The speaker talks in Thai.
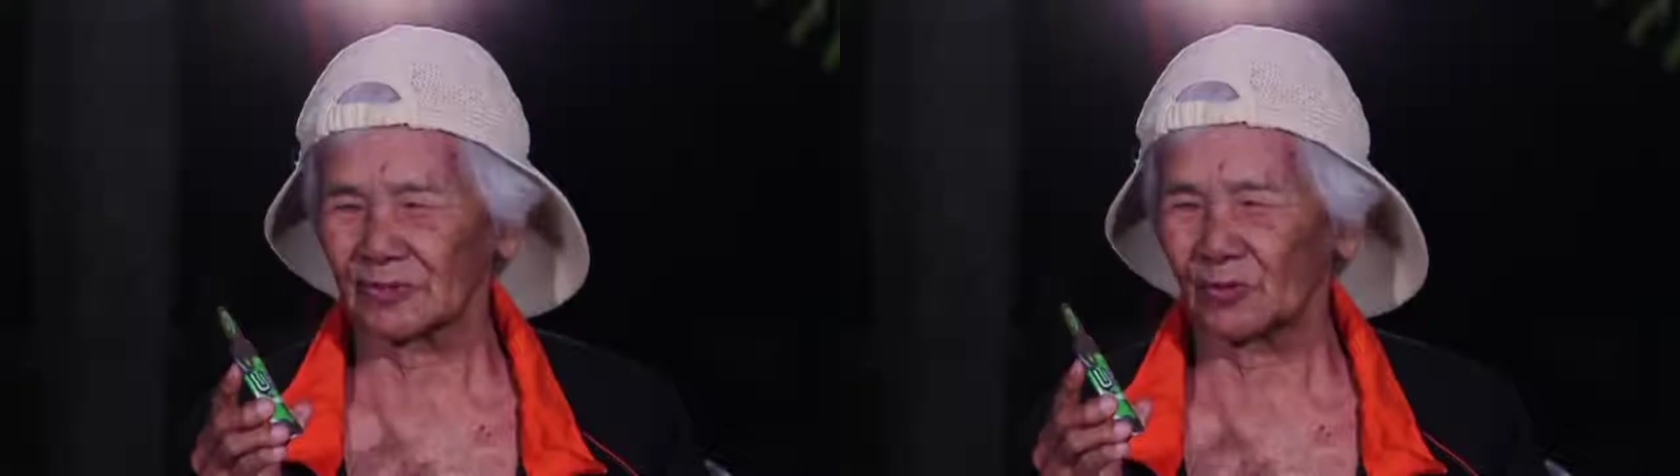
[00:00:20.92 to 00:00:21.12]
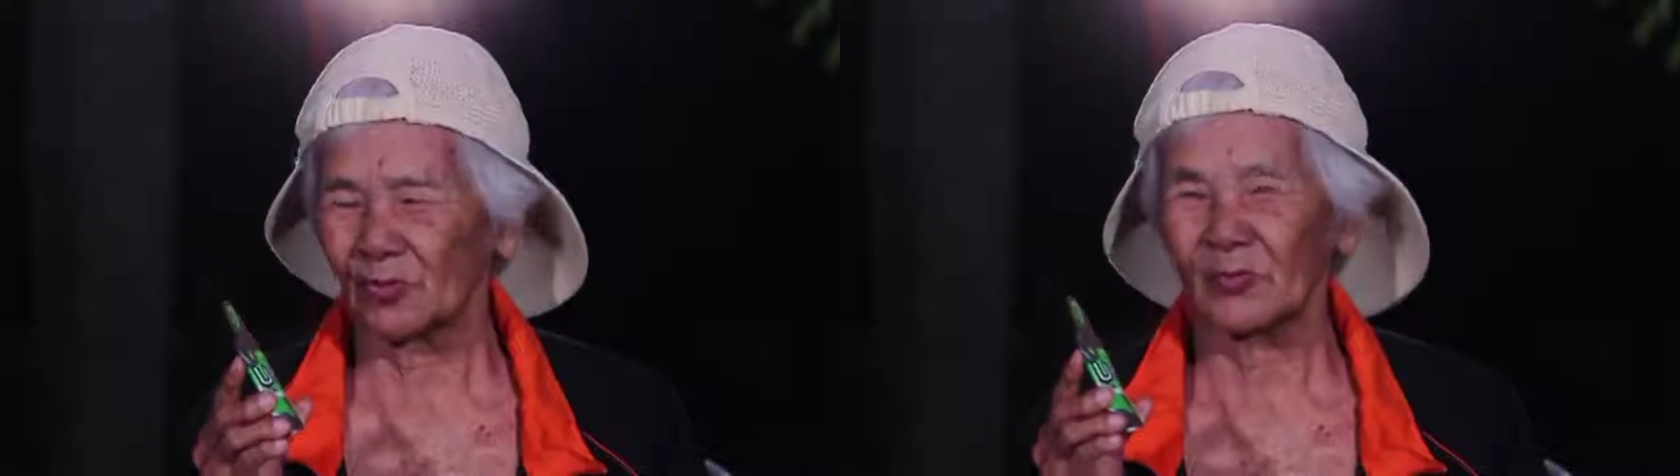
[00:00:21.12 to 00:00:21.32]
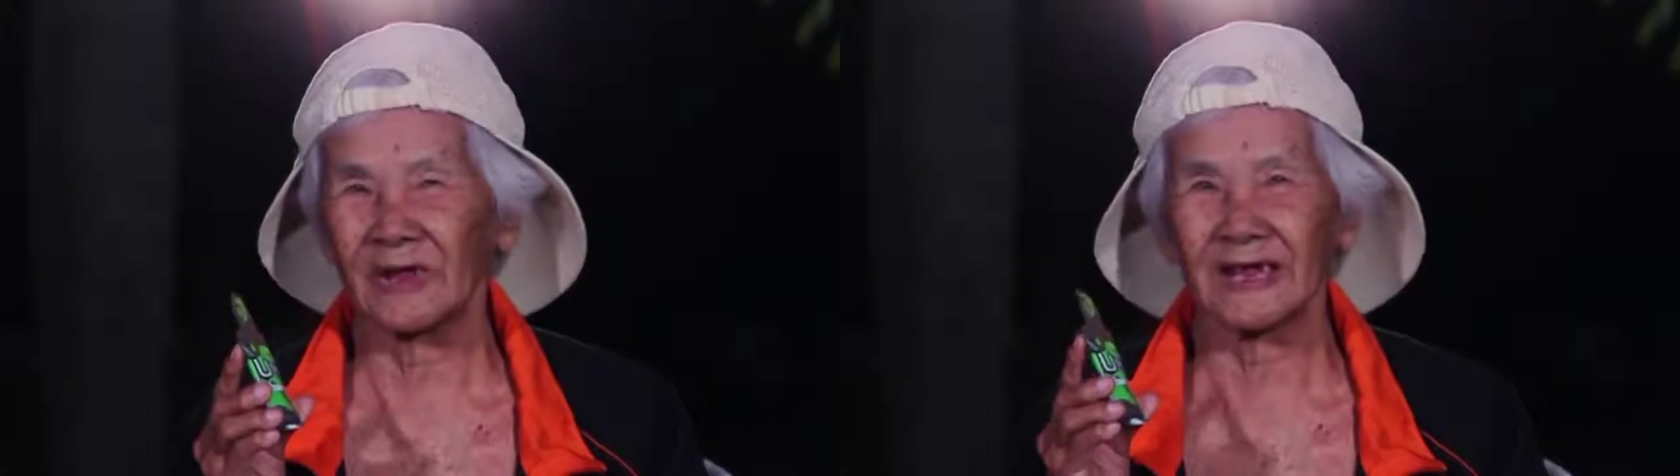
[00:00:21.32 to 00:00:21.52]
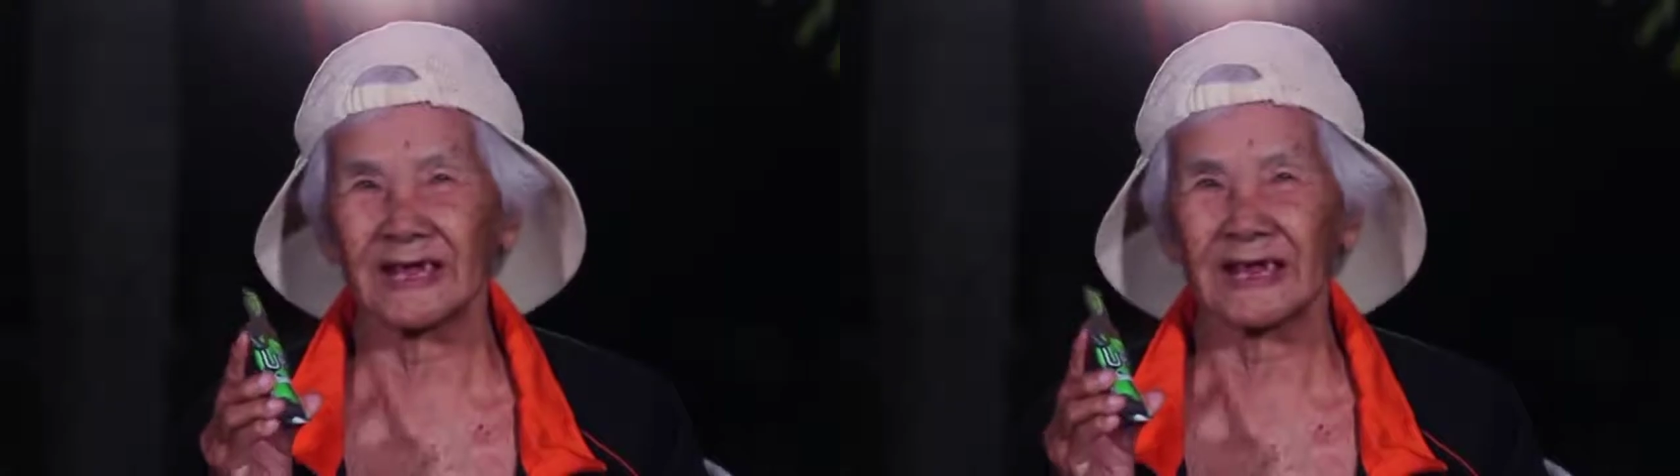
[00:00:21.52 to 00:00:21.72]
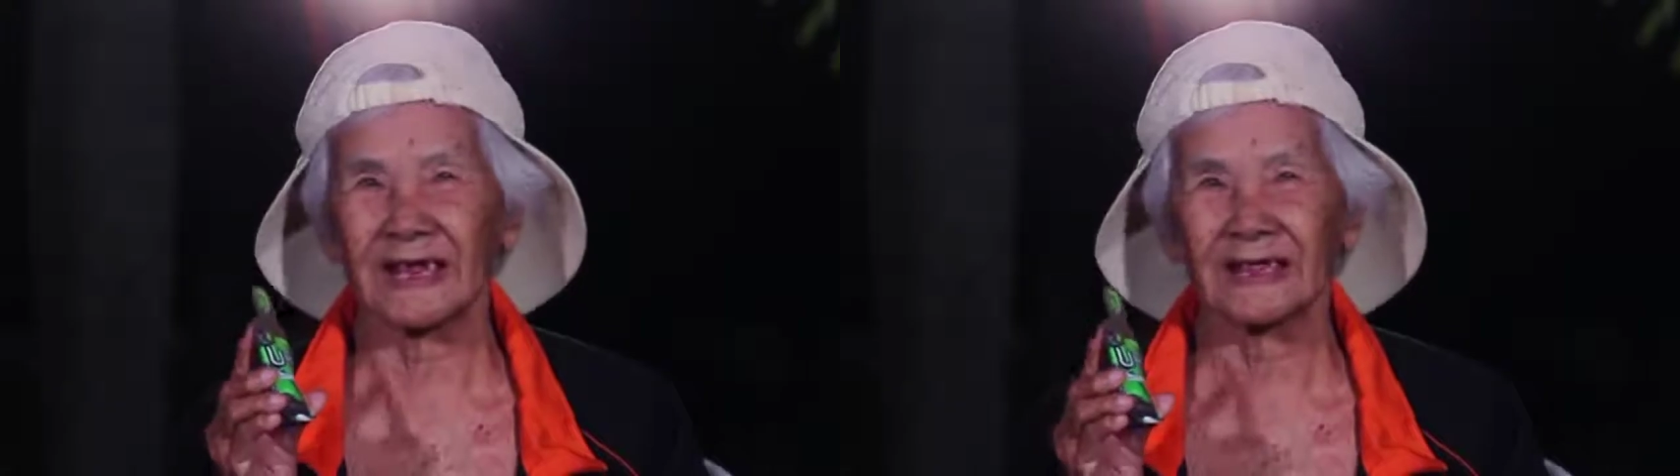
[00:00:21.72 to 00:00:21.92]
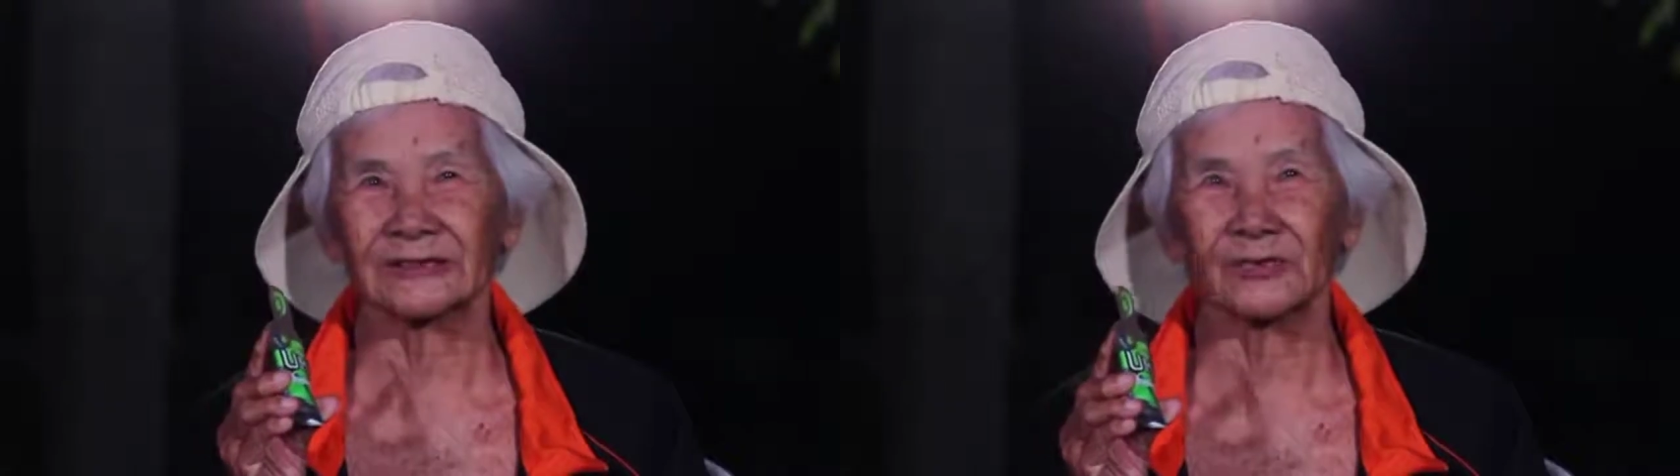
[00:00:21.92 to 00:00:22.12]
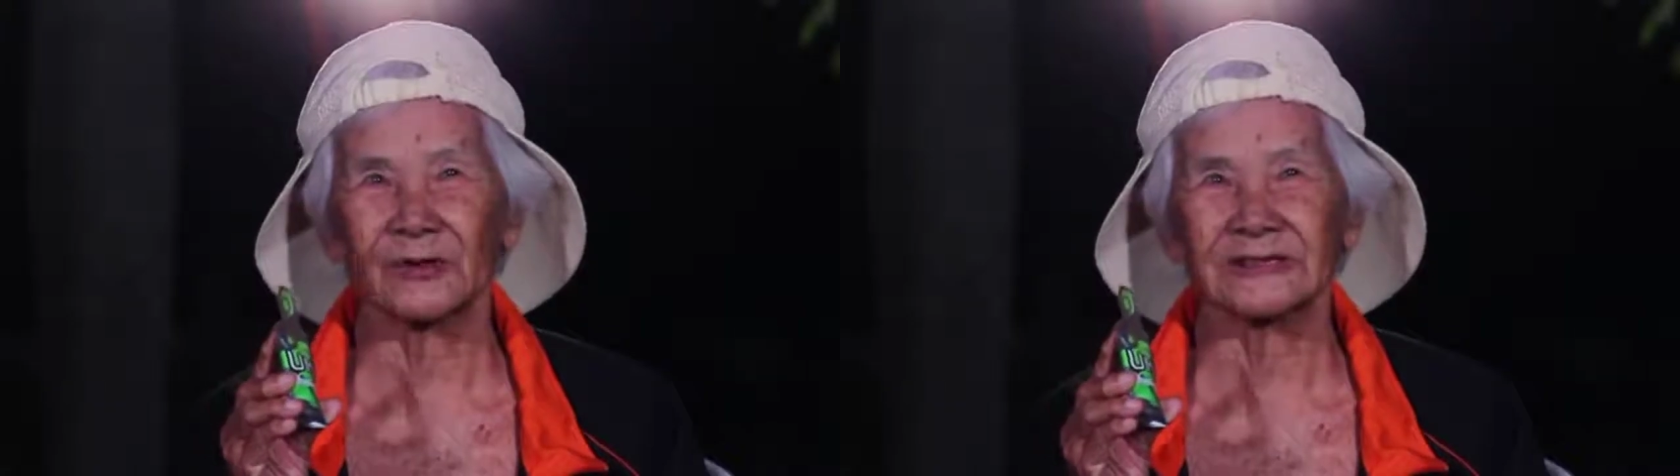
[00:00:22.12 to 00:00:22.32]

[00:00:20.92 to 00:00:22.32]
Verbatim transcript: ยูเมเนี่ยค่ะ ช่ว